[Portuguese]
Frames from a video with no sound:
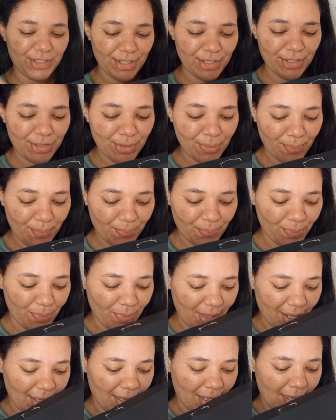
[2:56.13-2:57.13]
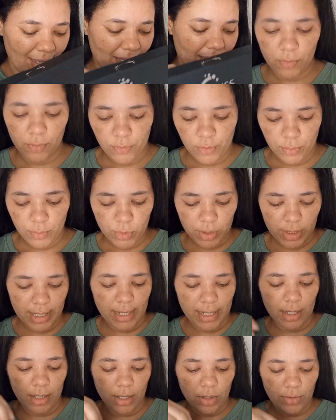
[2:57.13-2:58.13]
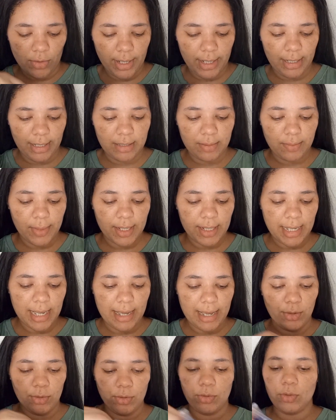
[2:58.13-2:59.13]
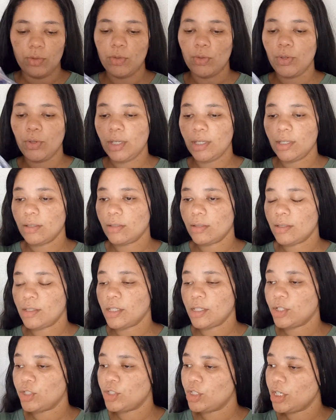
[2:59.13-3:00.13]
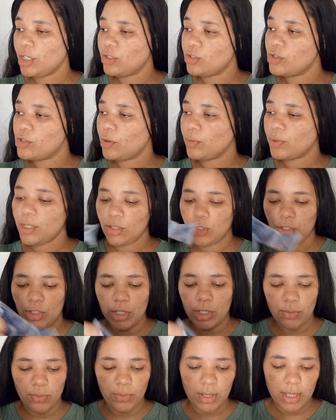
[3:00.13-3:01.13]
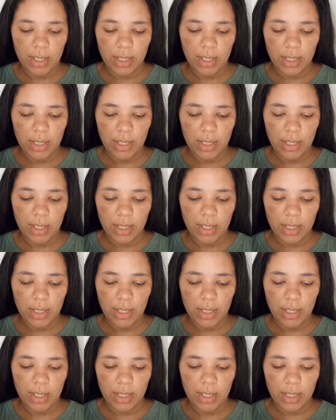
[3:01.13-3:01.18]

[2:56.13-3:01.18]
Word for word: gente. Vamos lá aqui, ó. Eles mandaram dois sachê de álcool em gel